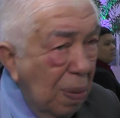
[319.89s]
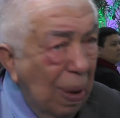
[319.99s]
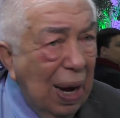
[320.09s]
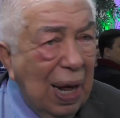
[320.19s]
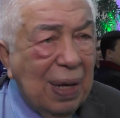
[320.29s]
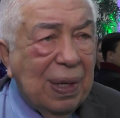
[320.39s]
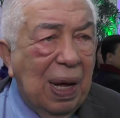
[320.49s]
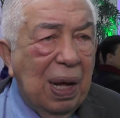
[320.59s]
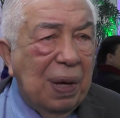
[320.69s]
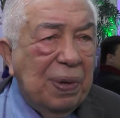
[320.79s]
Que
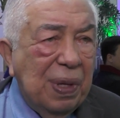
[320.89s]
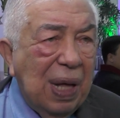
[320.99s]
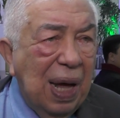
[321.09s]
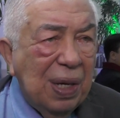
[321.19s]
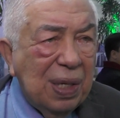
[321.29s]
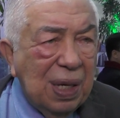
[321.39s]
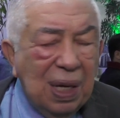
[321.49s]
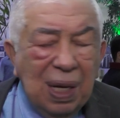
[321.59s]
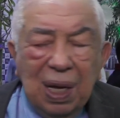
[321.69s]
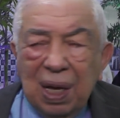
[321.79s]
beleza a cidade,